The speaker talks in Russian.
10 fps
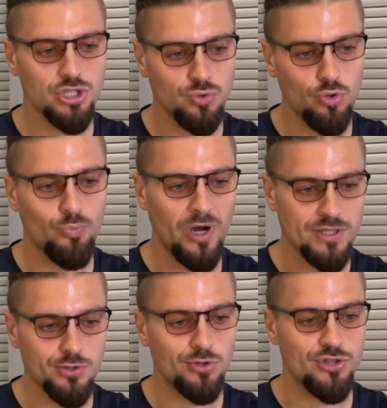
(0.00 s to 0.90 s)
же он
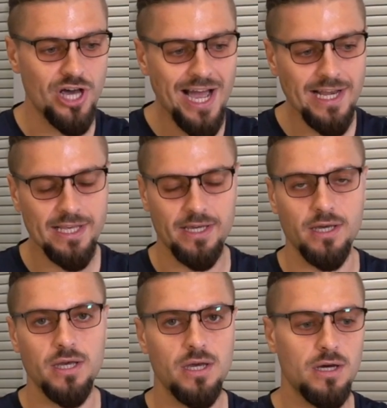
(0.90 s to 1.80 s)
пойдет
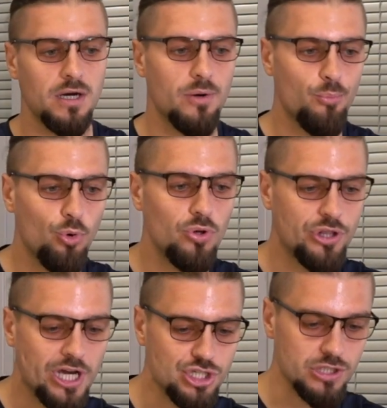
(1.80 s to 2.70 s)
далее а, по
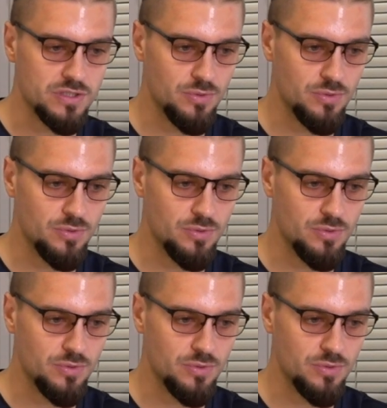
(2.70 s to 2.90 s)
нашей